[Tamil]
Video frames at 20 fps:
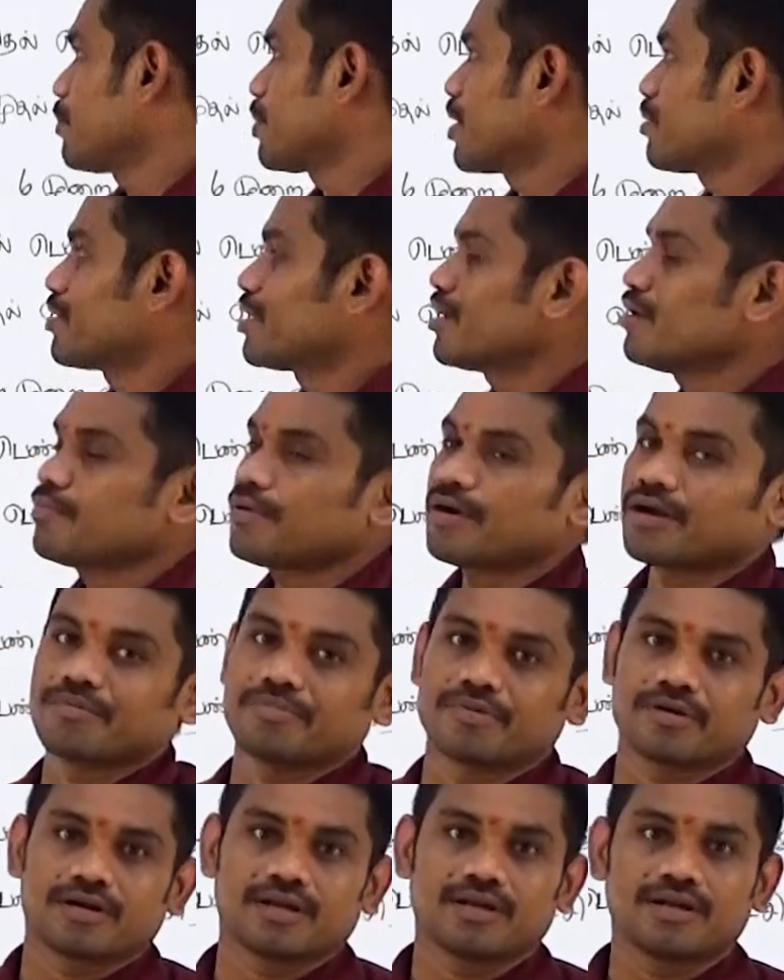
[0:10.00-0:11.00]
இப்போ நம்ம என்ன
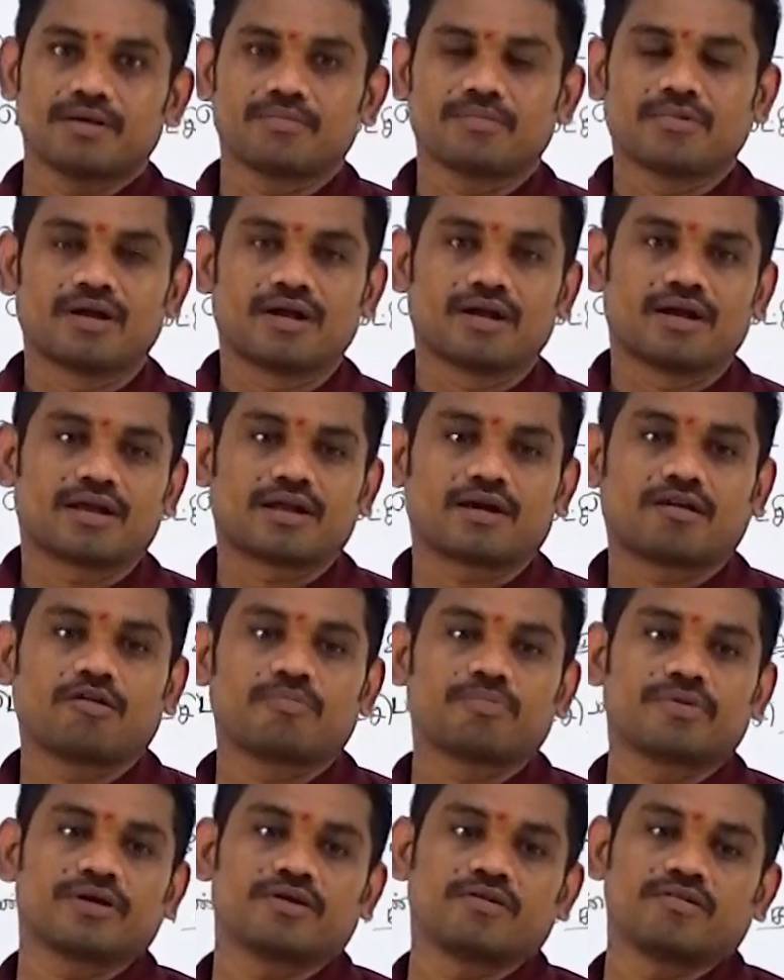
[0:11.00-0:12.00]
பார்க்க போகிறோம்னா நம்ம
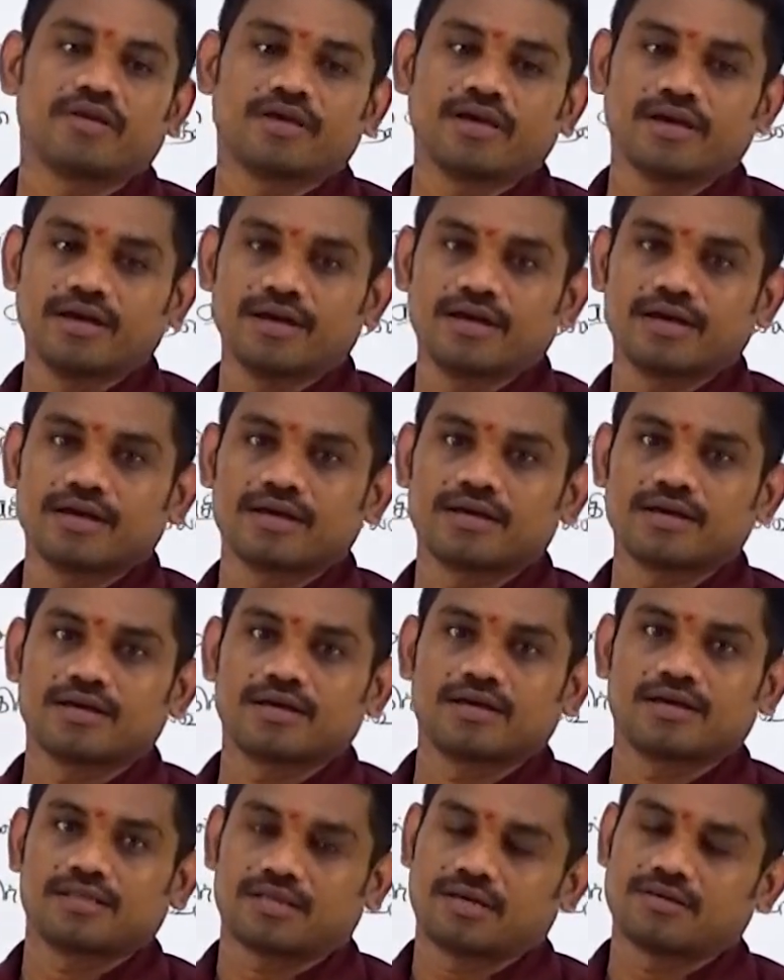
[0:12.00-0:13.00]
டாப்பிக்கினுடைய
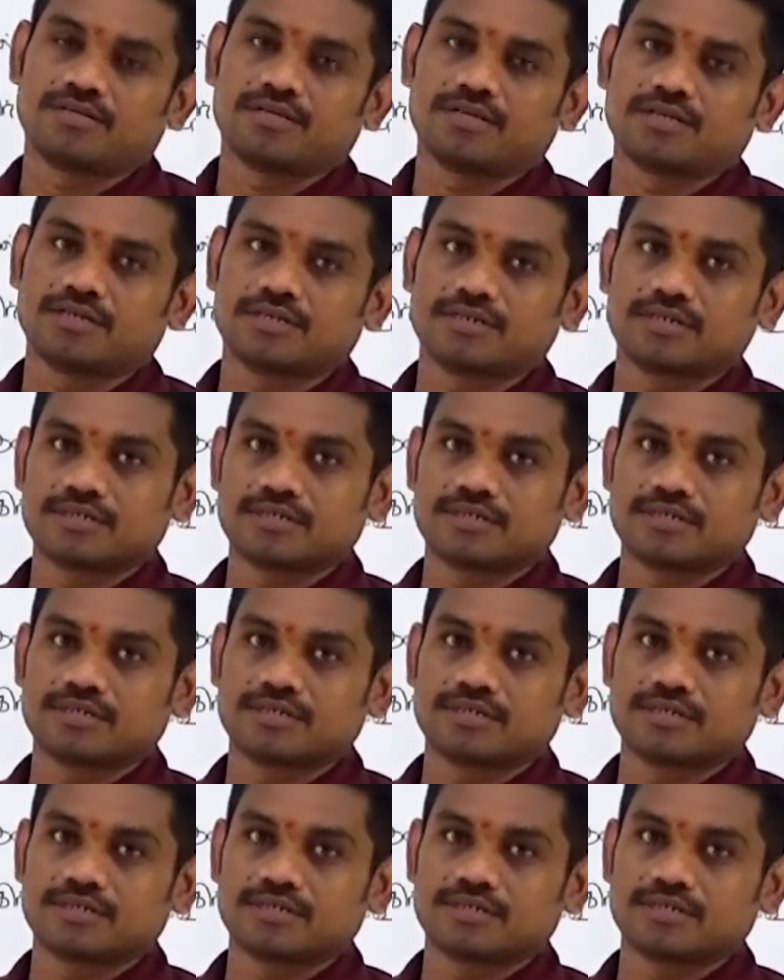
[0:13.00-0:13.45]
அதாவது